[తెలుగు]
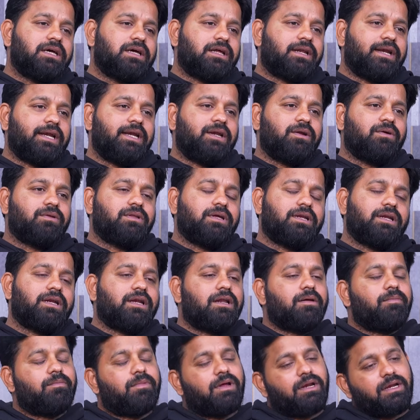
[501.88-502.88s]
రెండోది
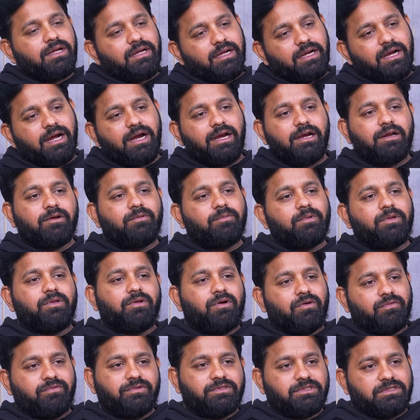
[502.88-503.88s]
ఏంటంటే మనకి హైదరాబాద్
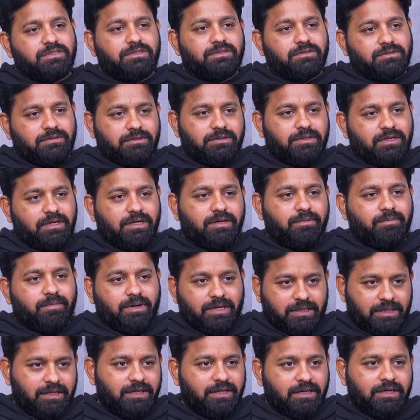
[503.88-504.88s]
ఆఫీస్లో అంటే మా
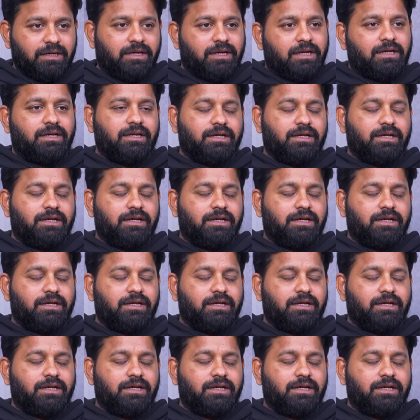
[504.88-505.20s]
దగ్గర కానీ